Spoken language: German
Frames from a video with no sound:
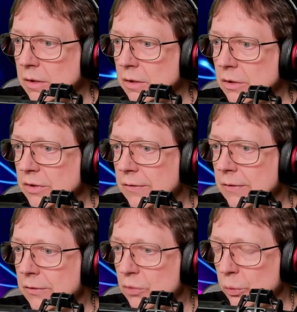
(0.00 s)

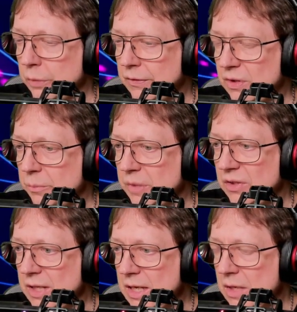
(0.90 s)
Dieses Juste
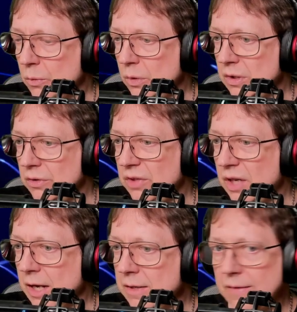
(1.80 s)
mit E unten
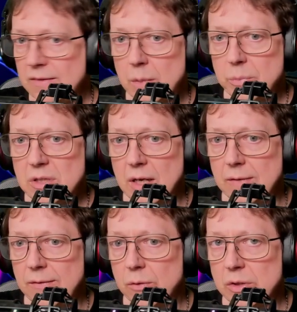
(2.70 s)
dran, das habe ich
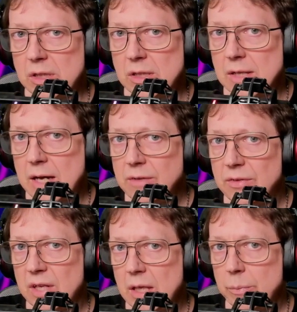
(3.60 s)
als
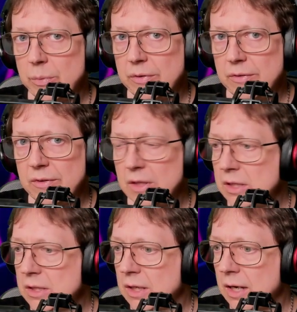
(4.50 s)
Originaltape, sehe
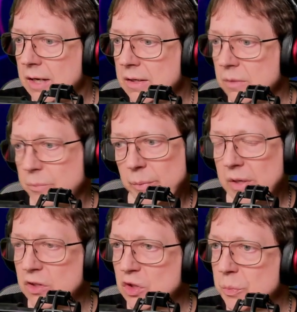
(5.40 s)
ich gerade. Bin mal
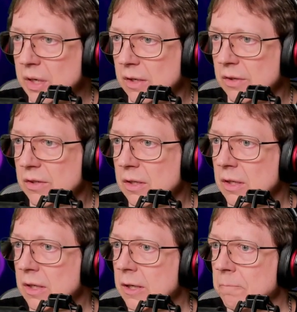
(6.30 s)
gespannt.
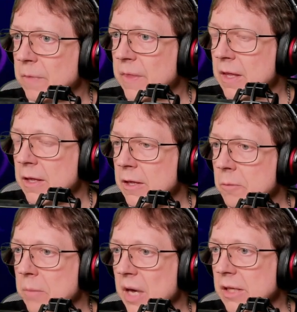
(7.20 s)

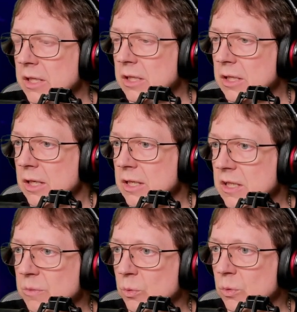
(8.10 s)
Mikey kenne
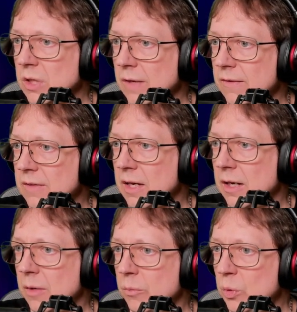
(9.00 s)
ich,
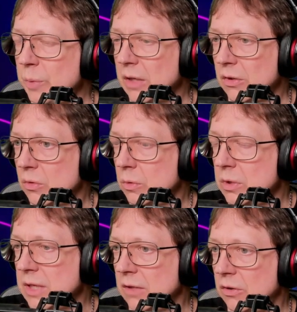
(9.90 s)
Mooncresta, Moon Patrol
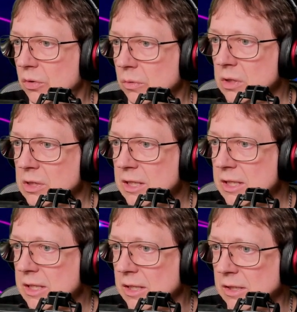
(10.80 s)

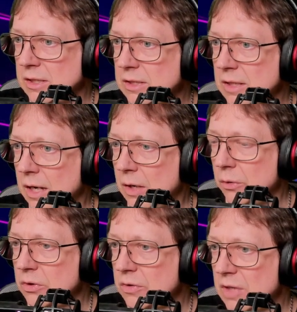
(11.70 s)
natürlich.
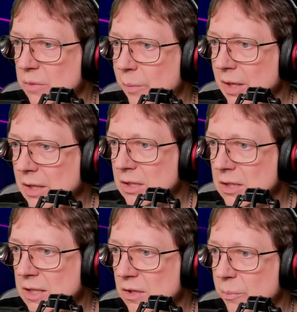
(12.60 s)
Outrun,
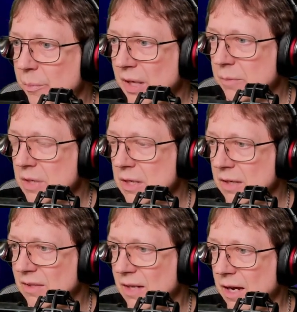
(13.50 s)
Packland, Pac-Man
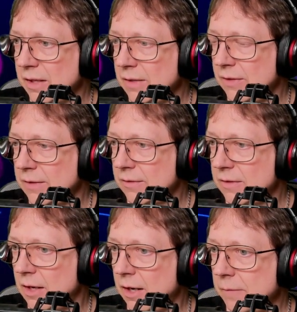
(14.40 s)
Atari 6K.